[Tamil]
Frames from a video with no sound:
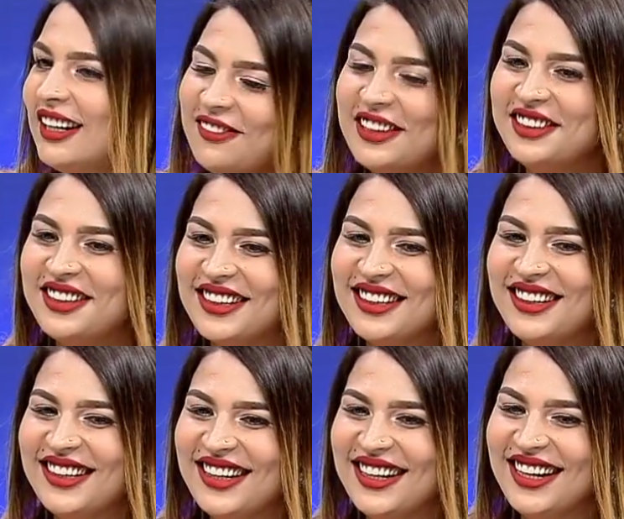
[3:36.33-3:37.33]
வந்திருக்கு
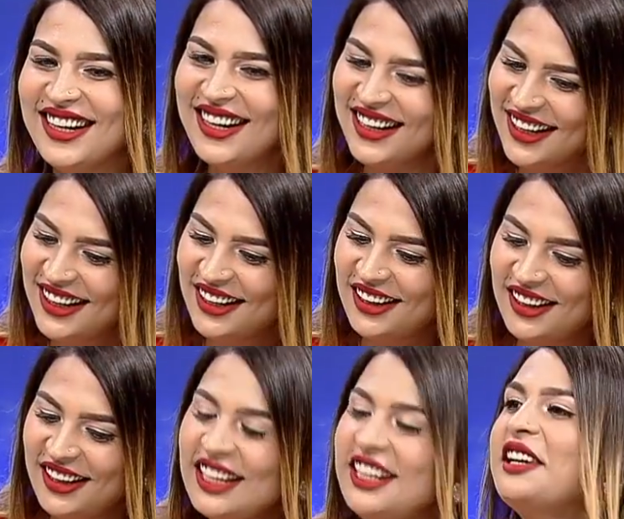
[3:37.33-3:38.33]

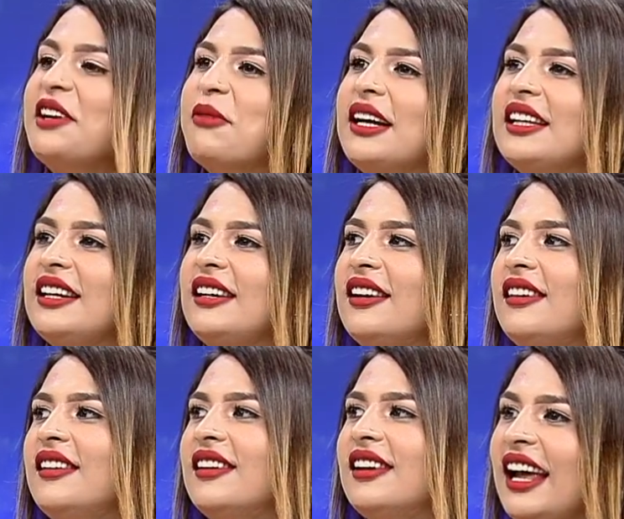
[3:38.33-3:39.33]
இன்னைக்கு பார்த்தீங்கன்னா
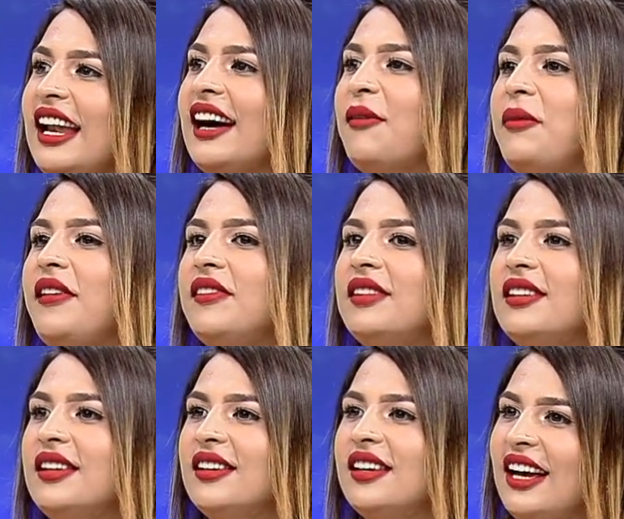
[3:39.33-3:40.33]
எல்லாமே வந்து
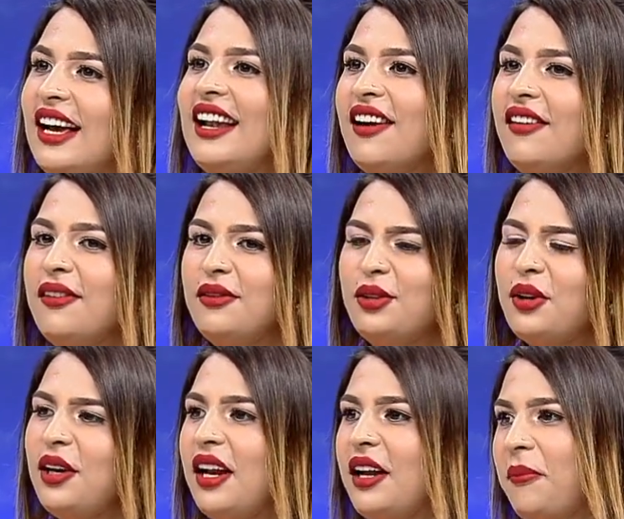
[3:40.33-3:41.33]
எல்லா
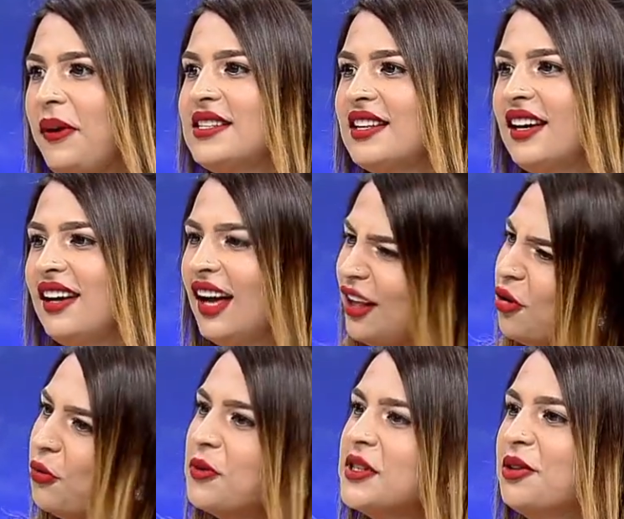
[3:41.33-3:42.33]
துறையிலையும் என்ன பேசுகிறாங்க அது
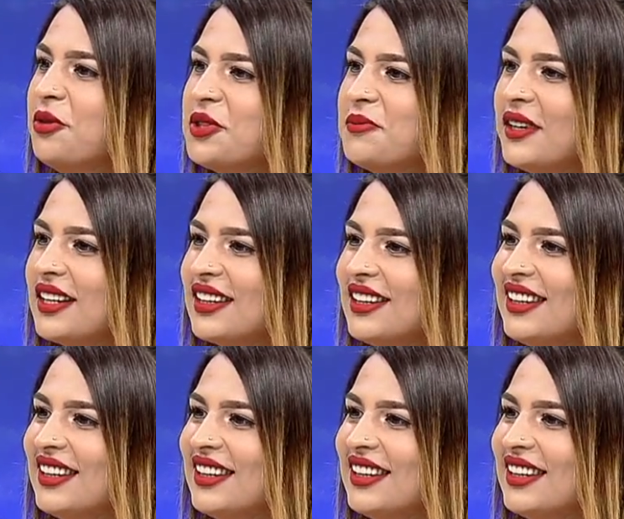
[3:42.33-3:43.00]
ரொம்ப ரொம்ப சந்தோஷமாக இருக்குது